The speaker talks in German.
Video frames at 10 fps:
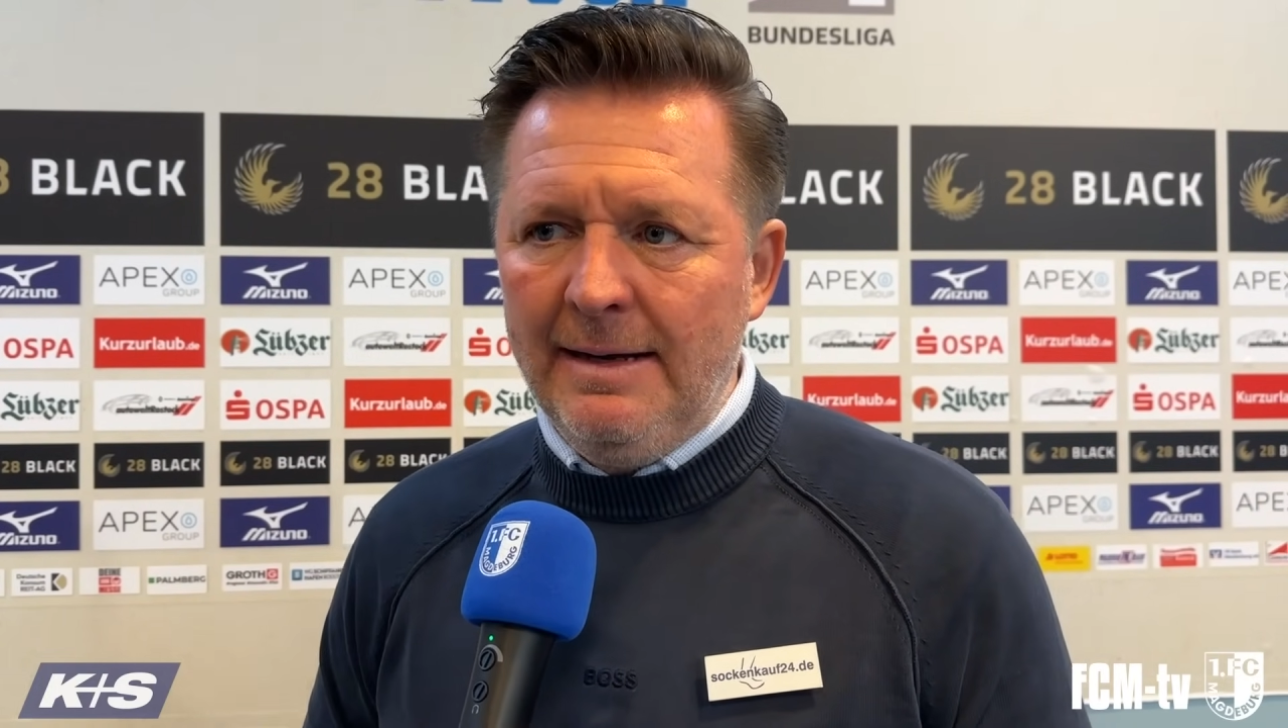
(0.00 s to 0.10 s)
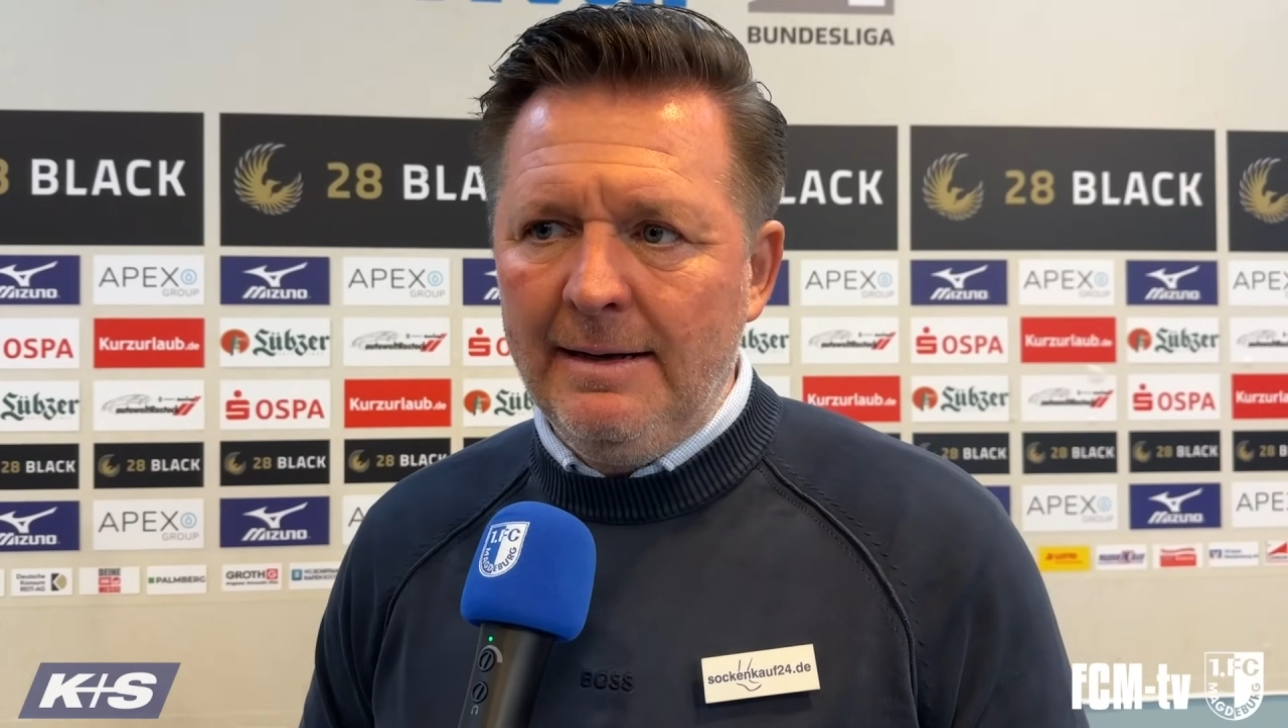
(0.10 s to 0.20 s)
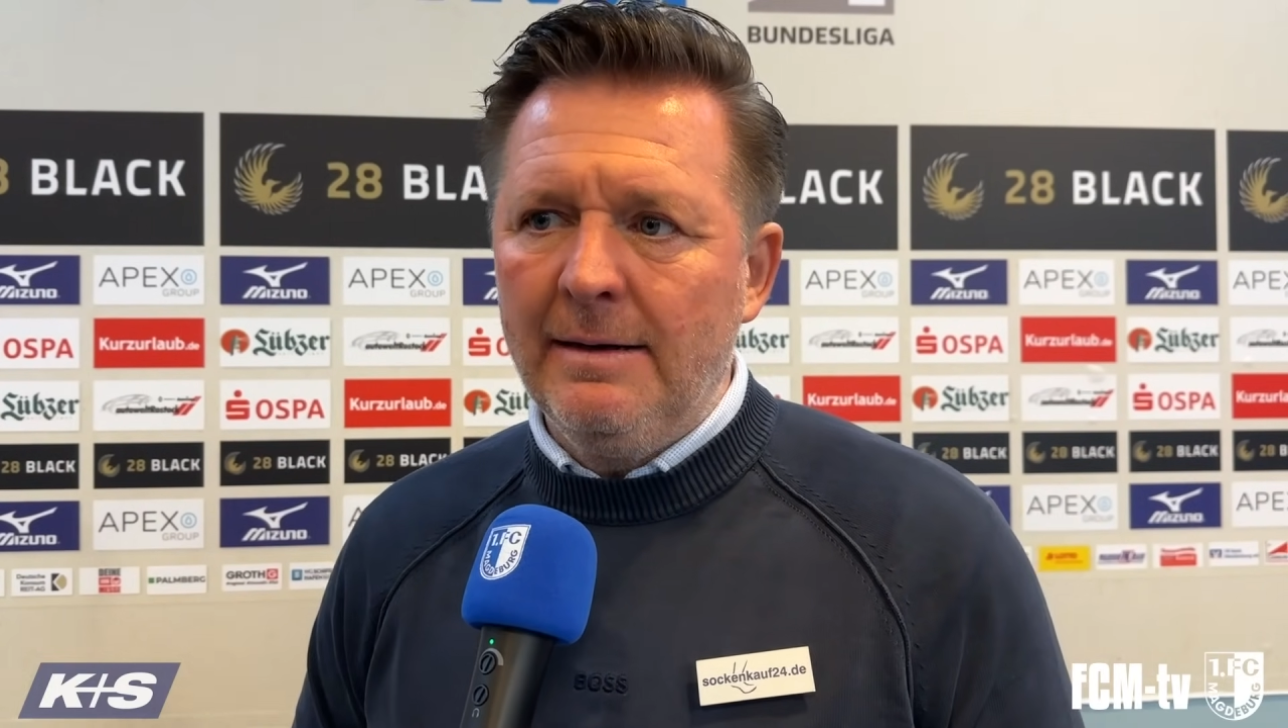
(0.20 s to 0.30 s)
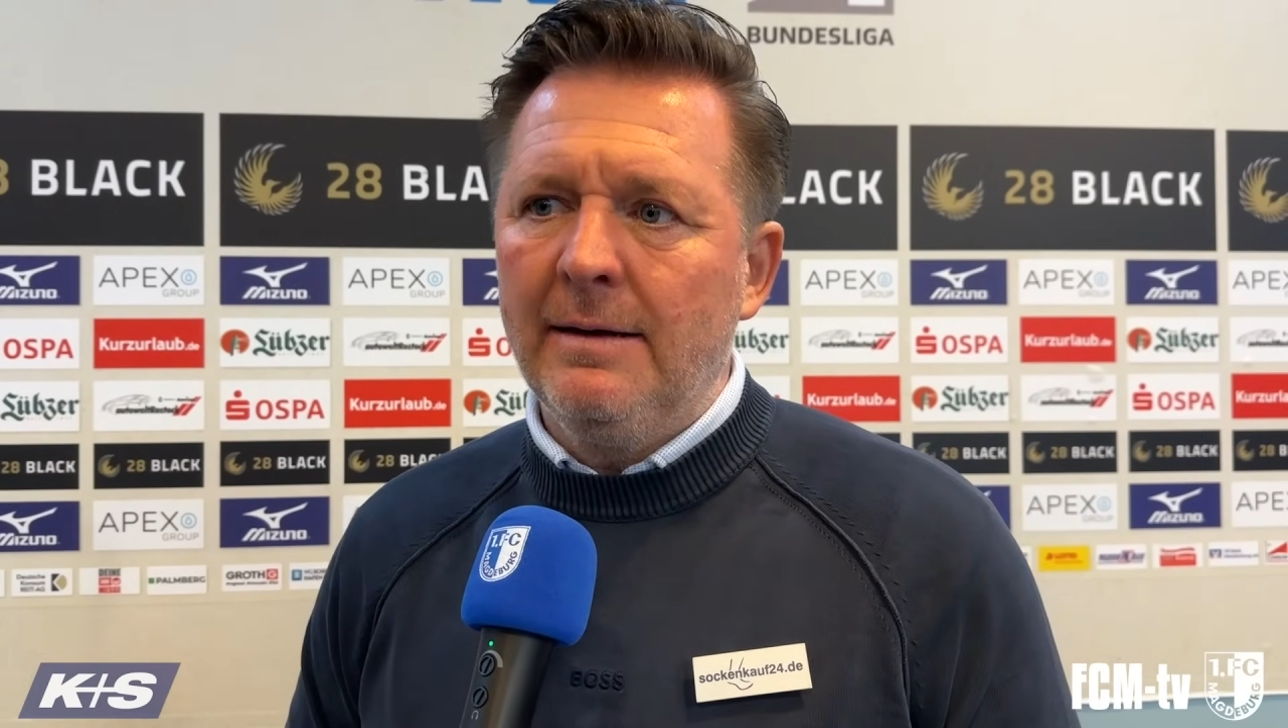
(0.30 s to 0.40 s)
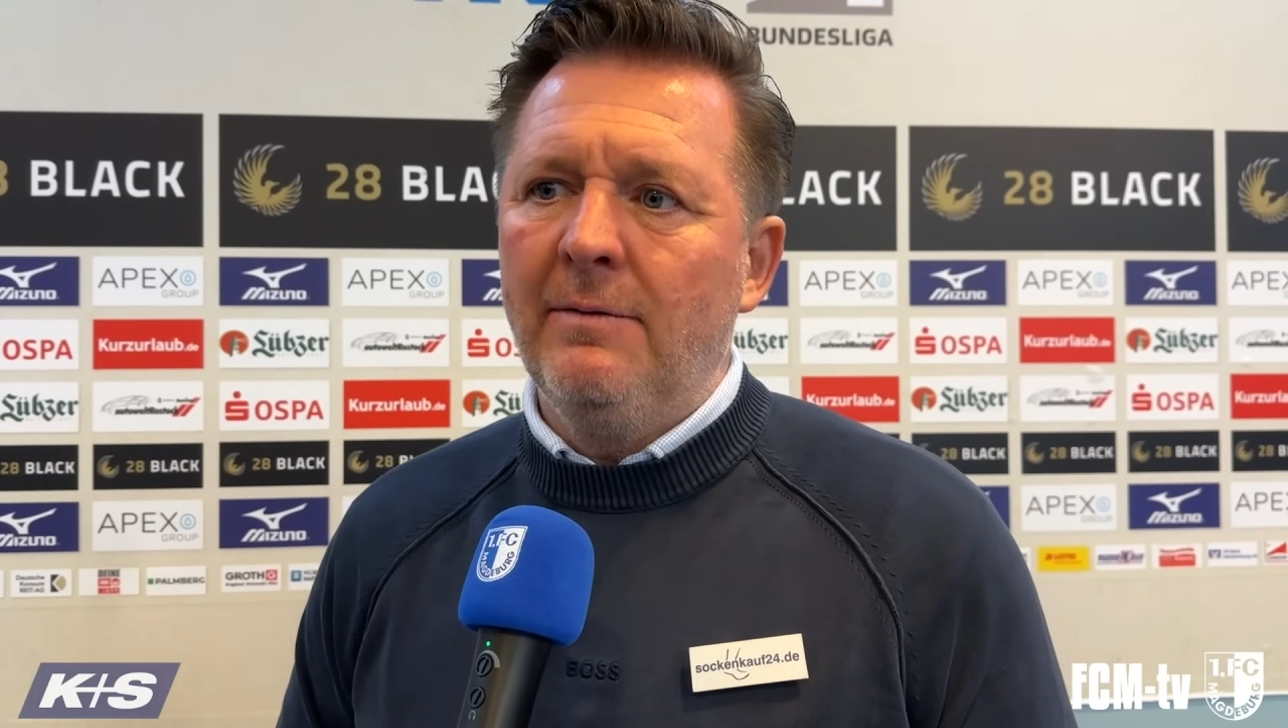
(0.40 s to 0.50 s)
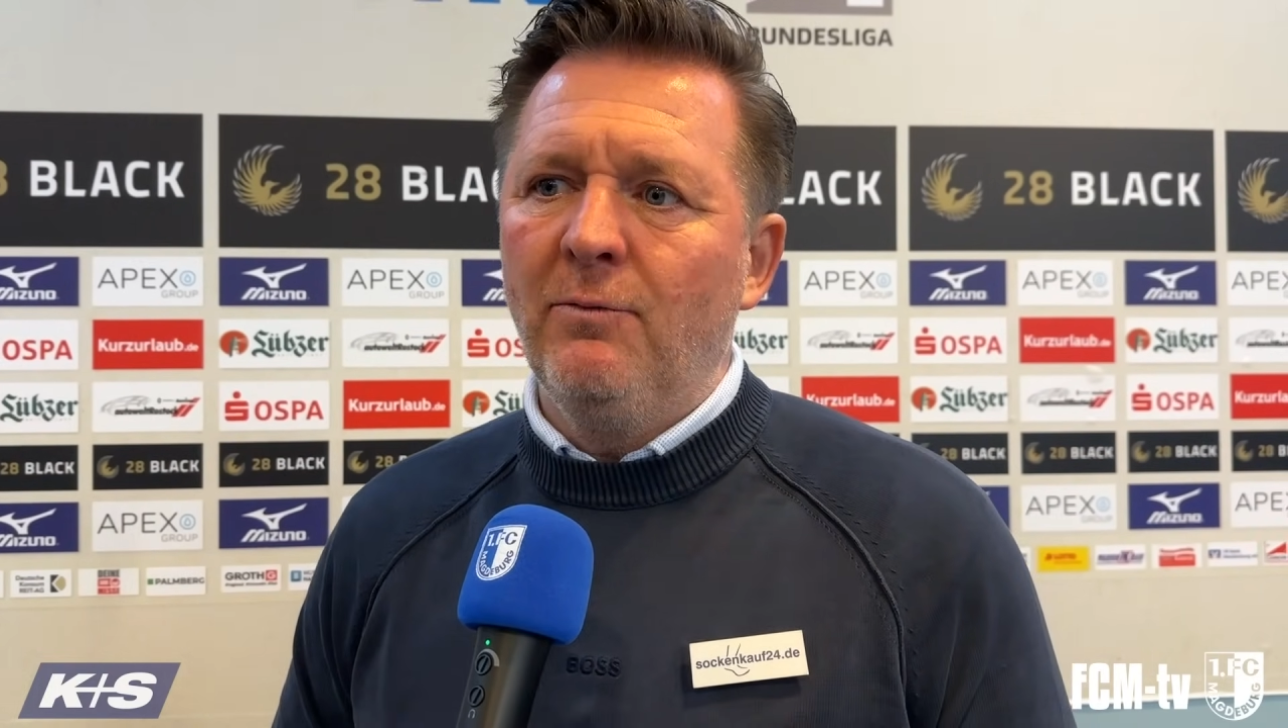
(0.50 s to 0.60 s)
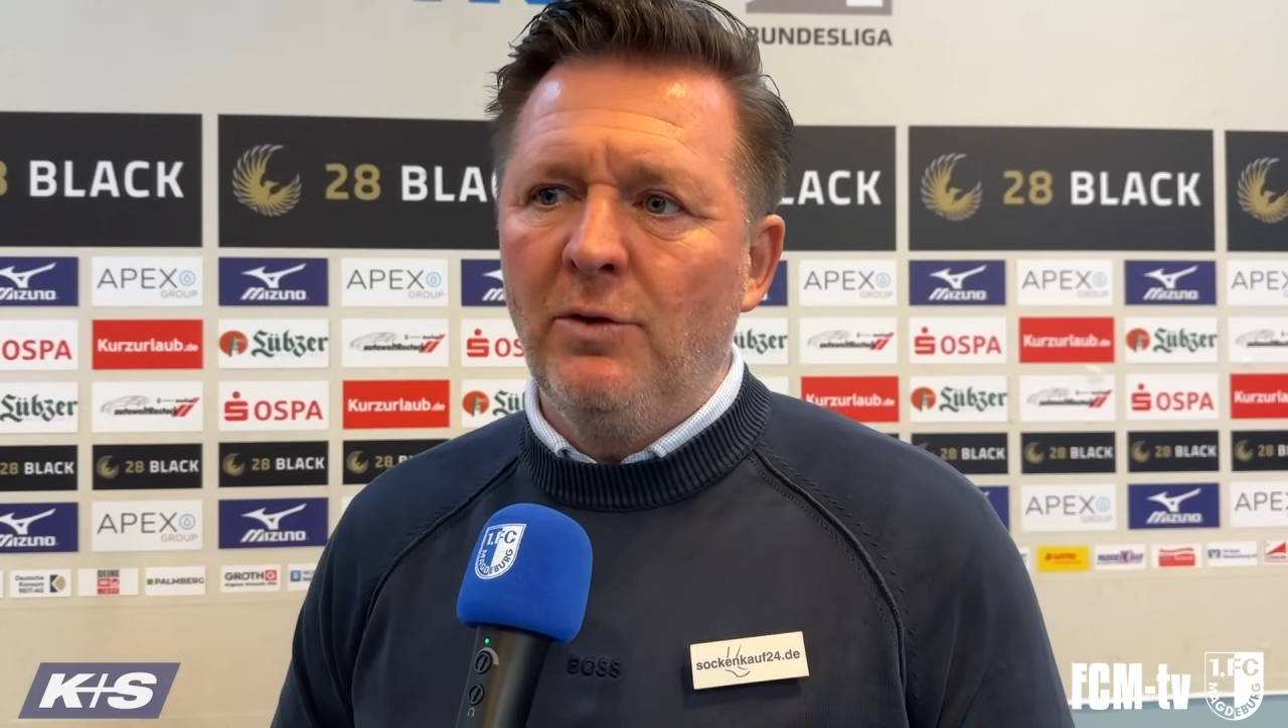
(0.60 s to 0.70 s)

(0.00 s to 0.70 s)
hinten drin,